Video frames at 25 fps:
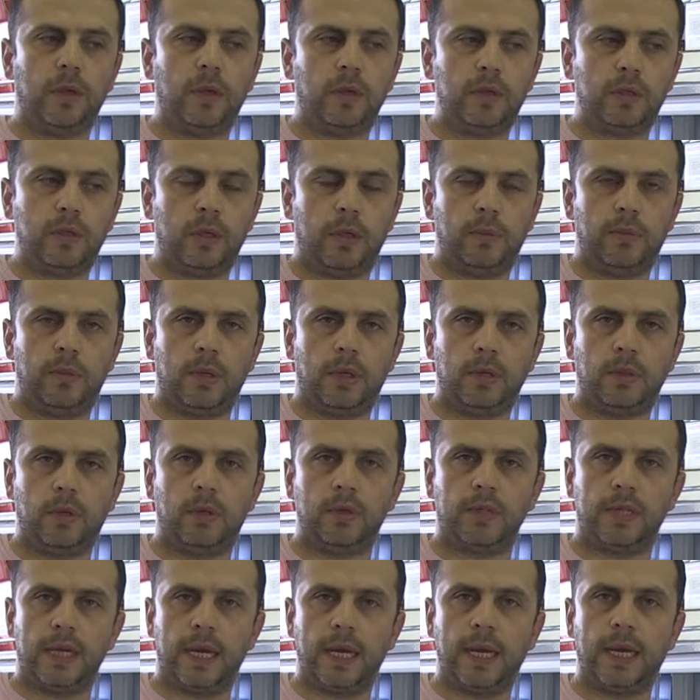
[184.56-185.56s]
il nostro
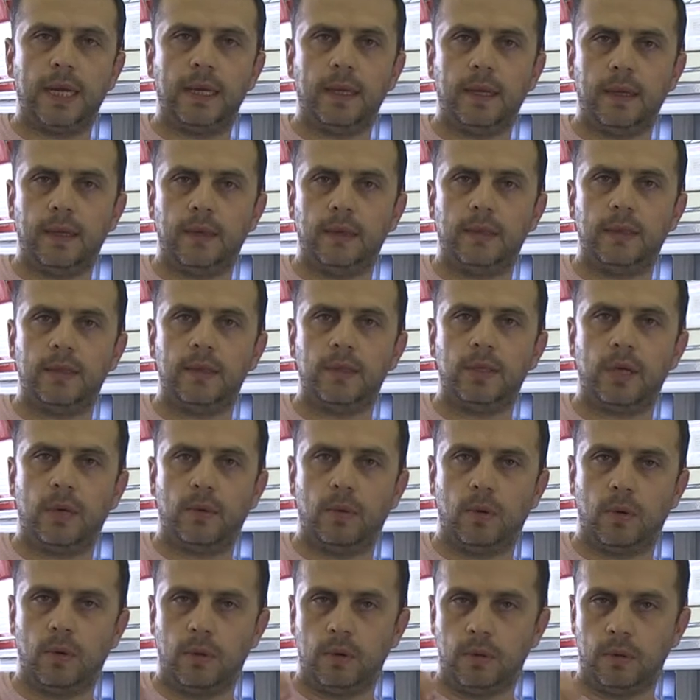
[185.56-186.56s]
laboratorio si è anche eh,
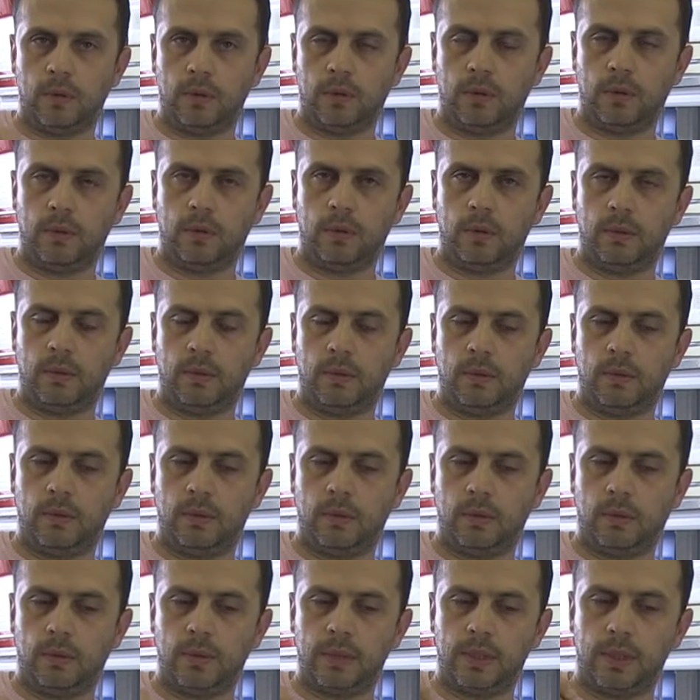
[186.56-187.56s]
diciamo,
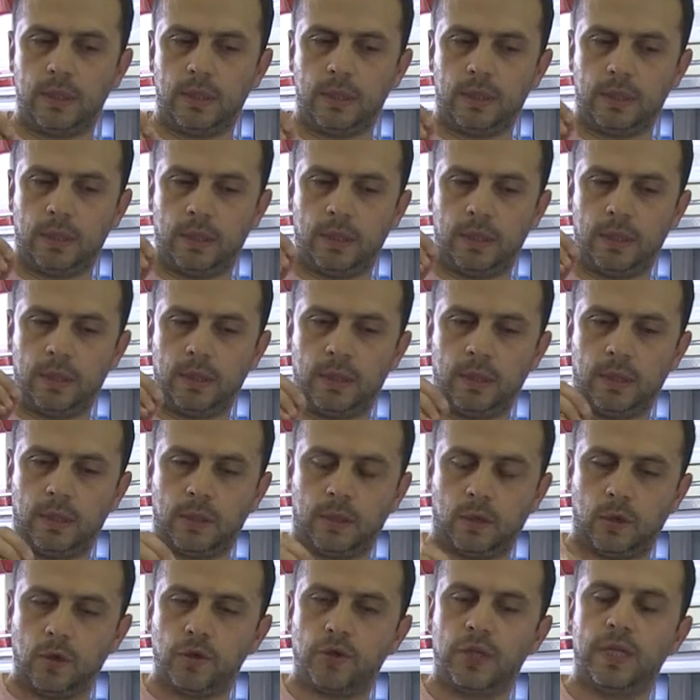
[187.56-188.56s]
eh, si dice, eh,
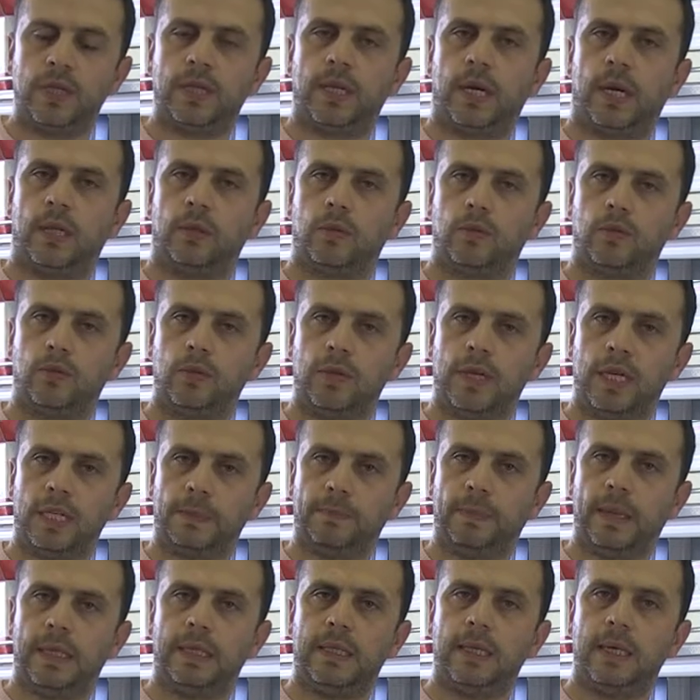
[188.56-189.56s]
concentrato sugli
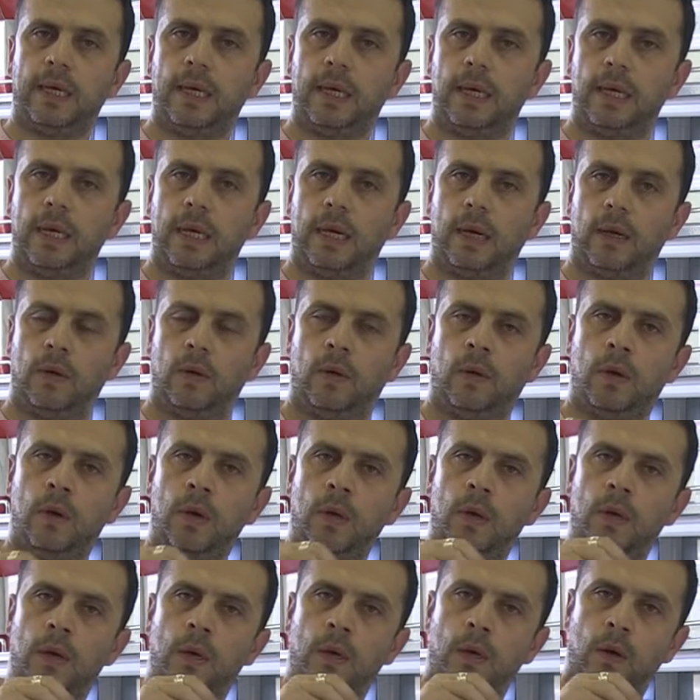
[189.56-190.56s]
aspetti che legano
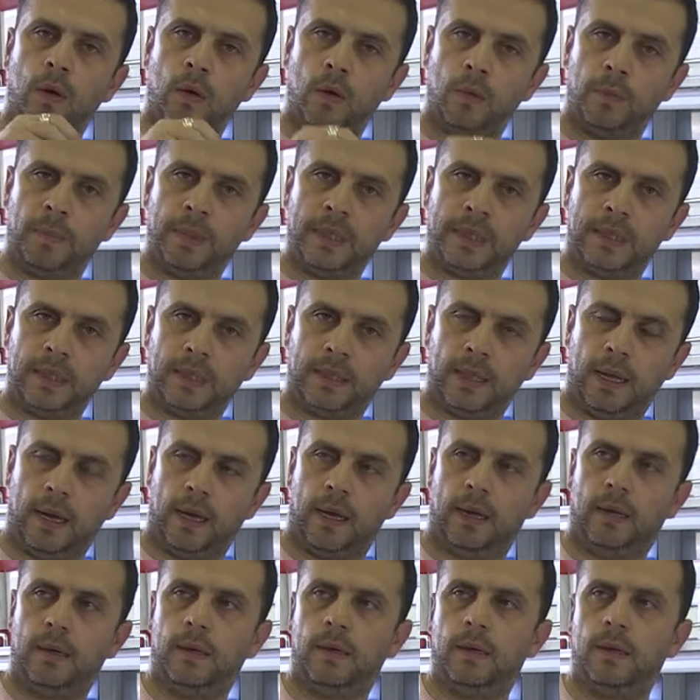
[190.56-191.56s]

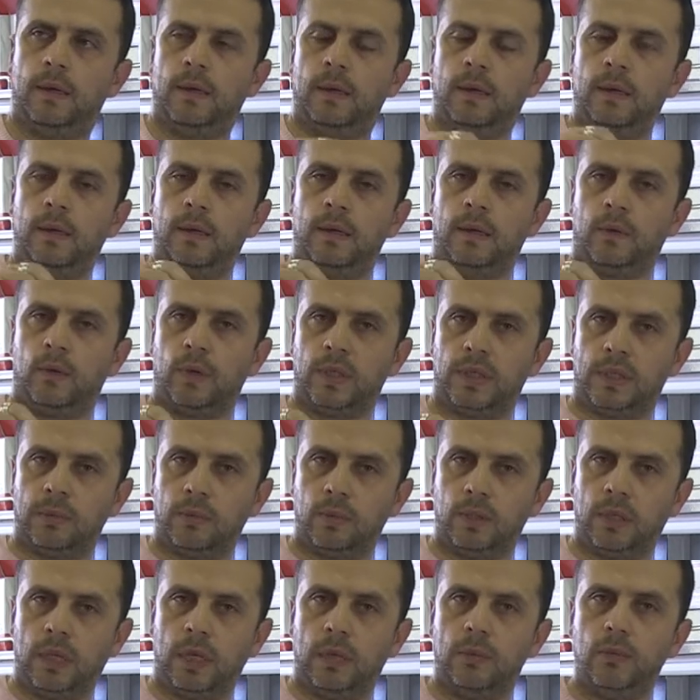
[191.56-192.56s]
l'obesità questi
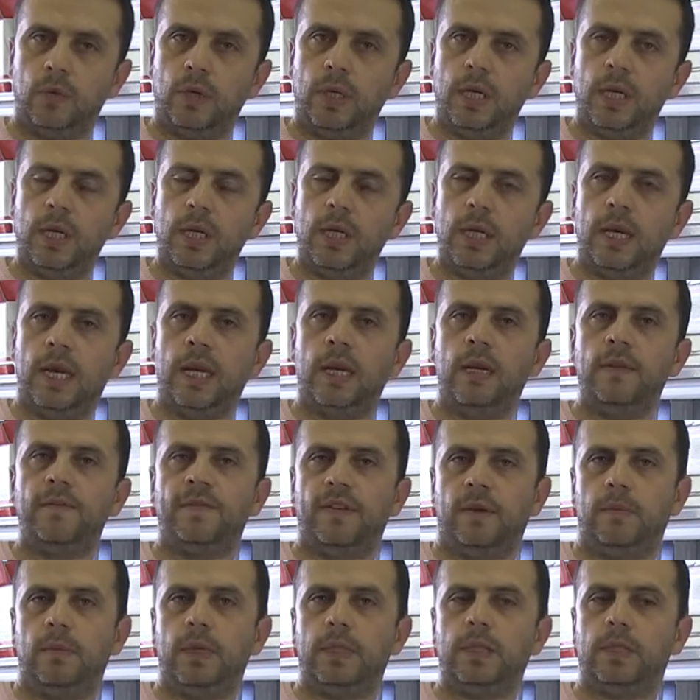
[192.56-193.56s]
modelli Morini e
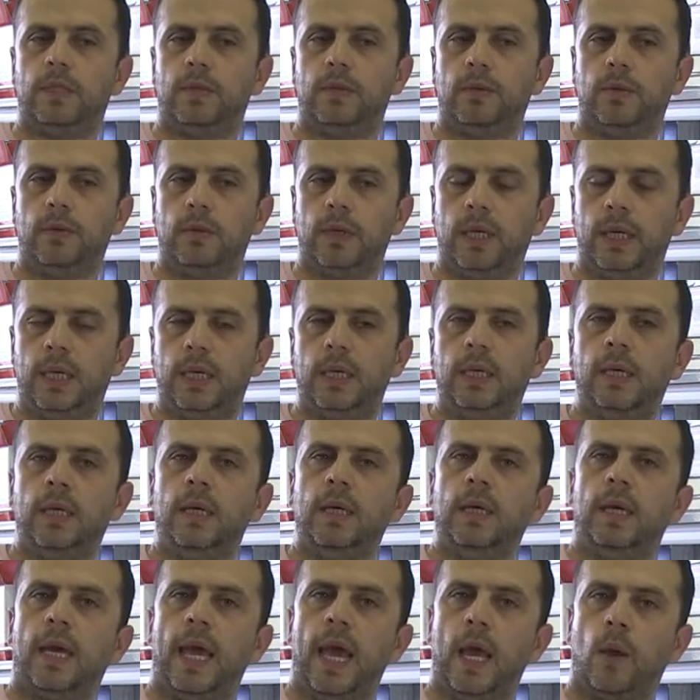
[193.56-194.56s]
l'infiammazione
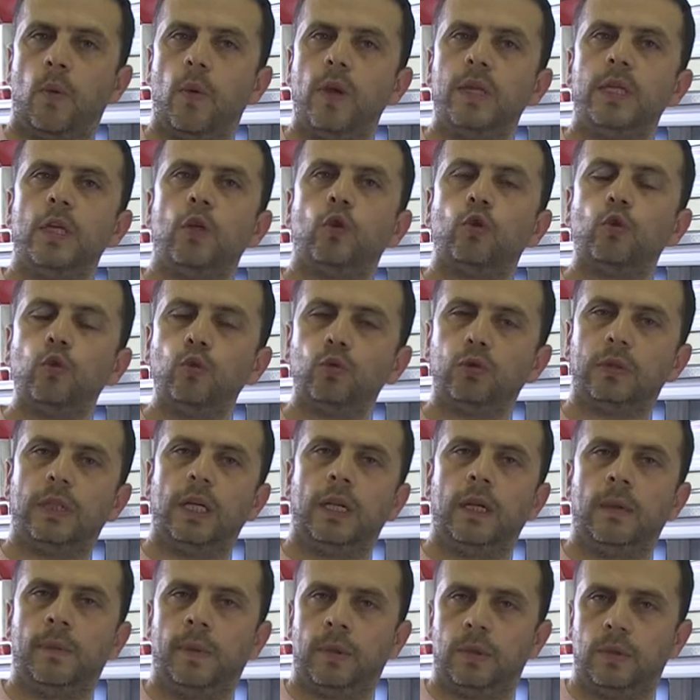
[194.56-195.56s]
e quindi
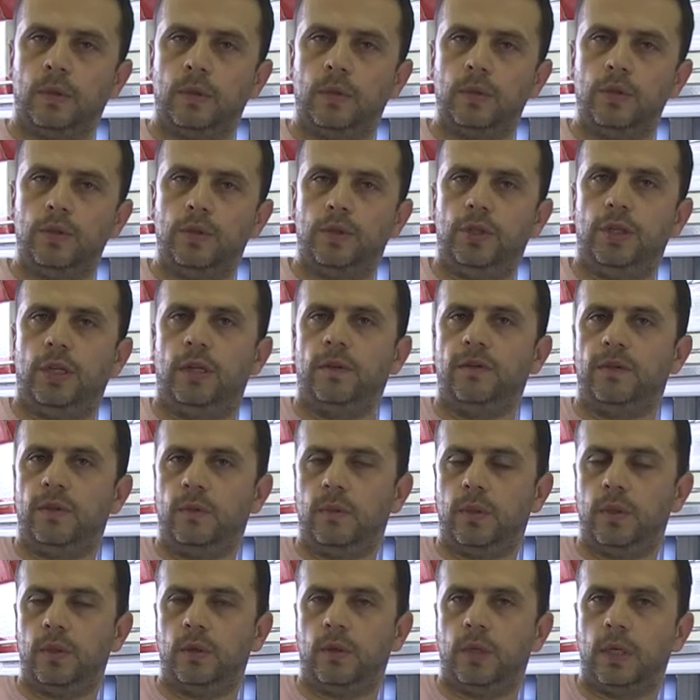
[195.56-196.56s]
tutte le patologie
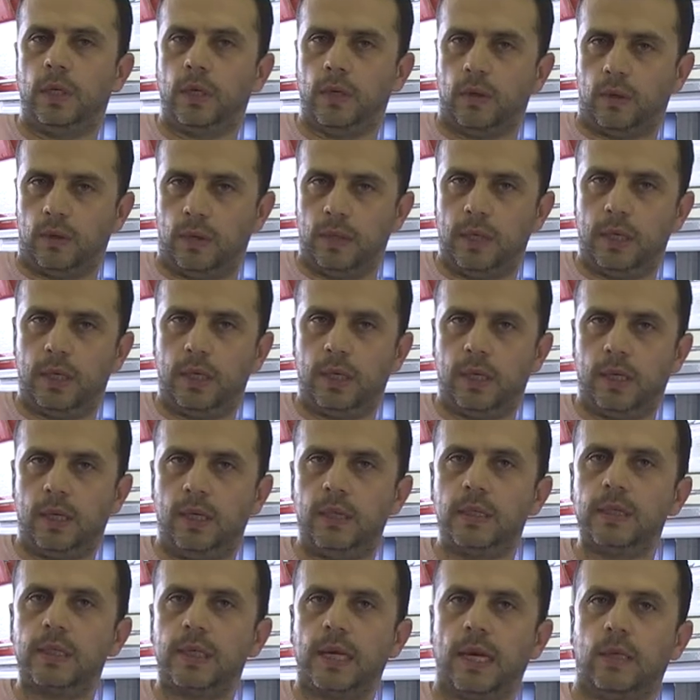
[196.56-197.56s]
infiammatorie croniche
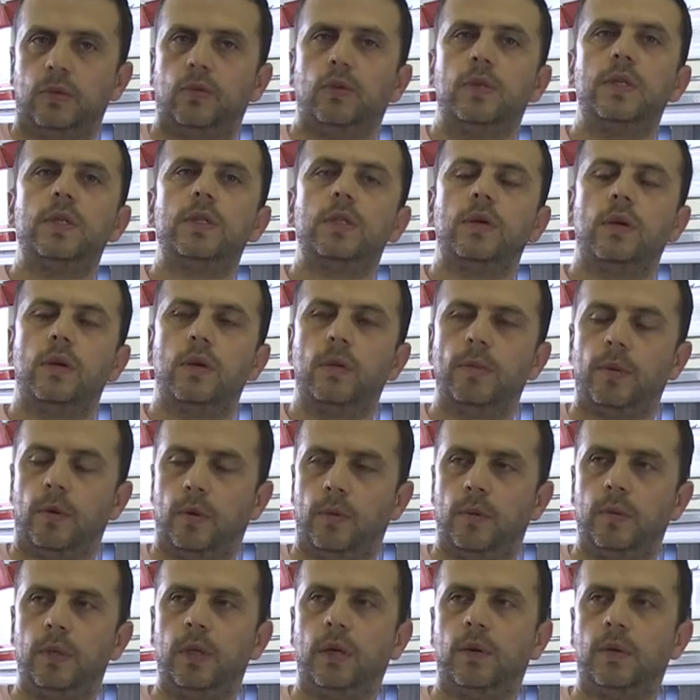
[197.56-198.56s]
che scaturiscono
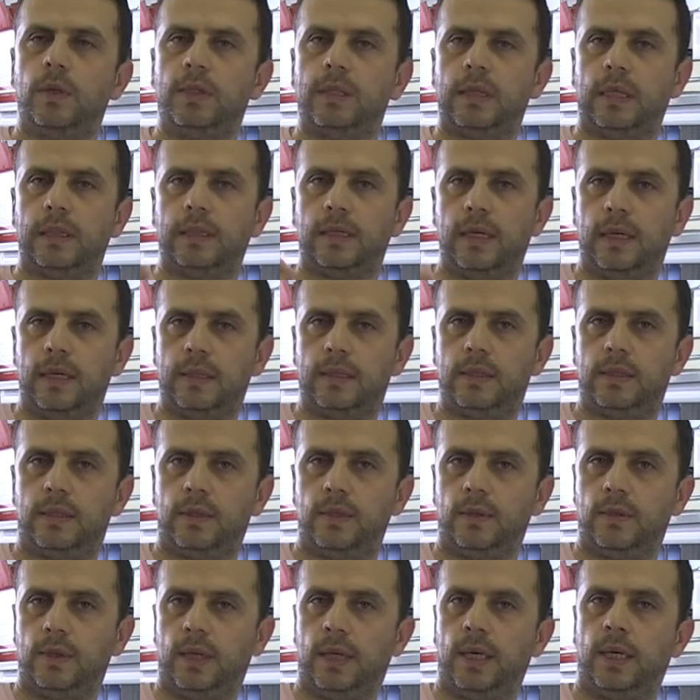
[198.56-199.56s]
proprio da questa
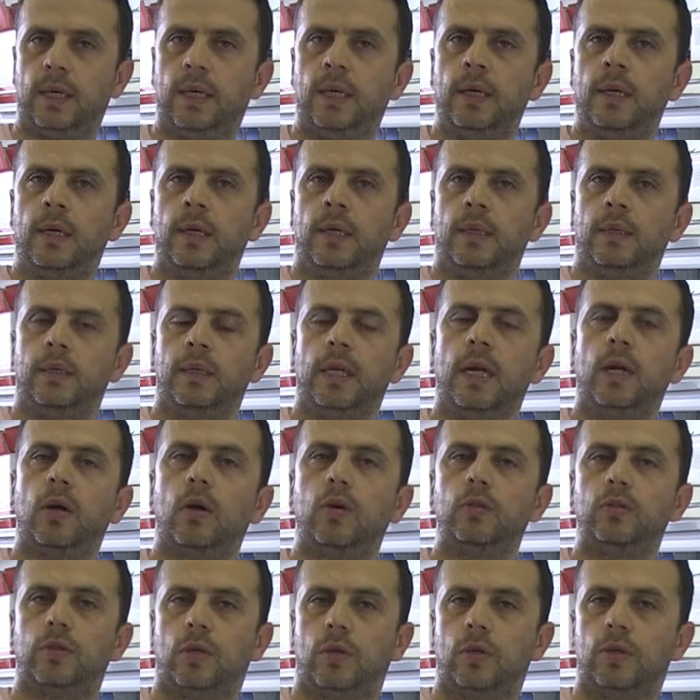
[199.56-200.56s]
alterazione del
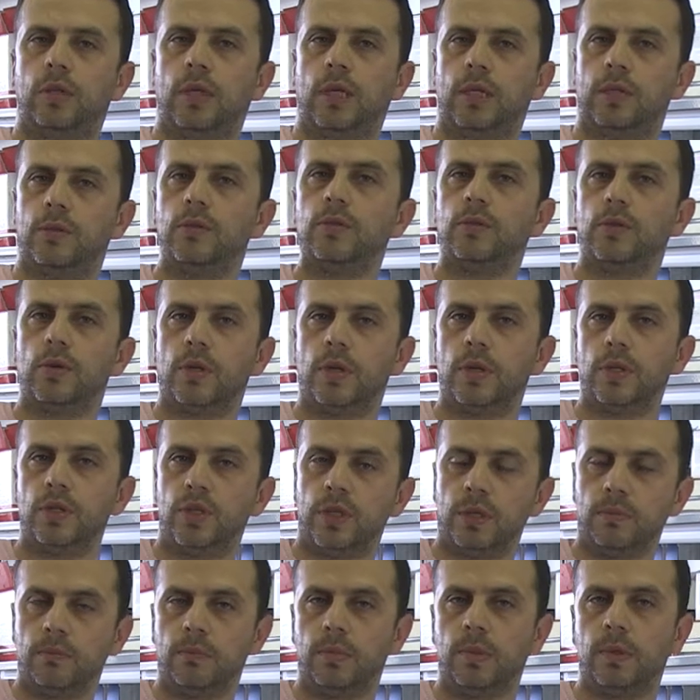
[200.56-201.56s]
controllo dell'assunzione di
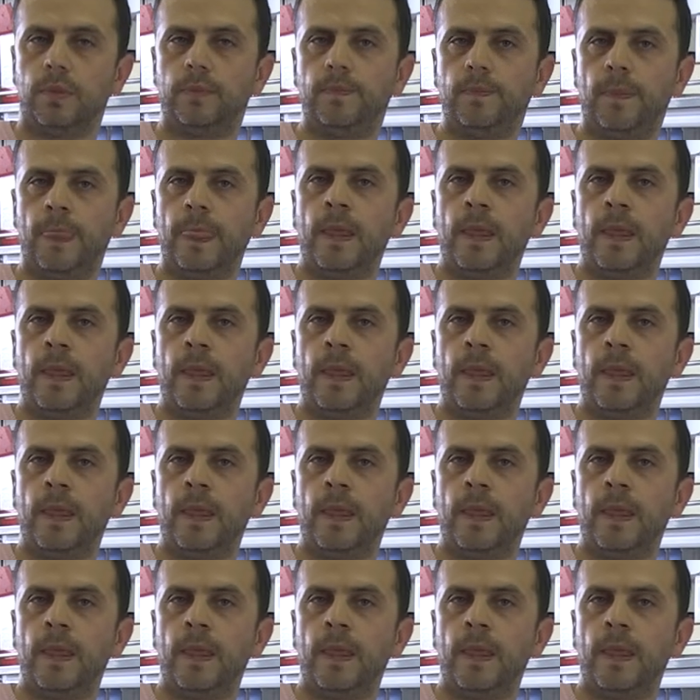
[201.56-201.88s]
cibo.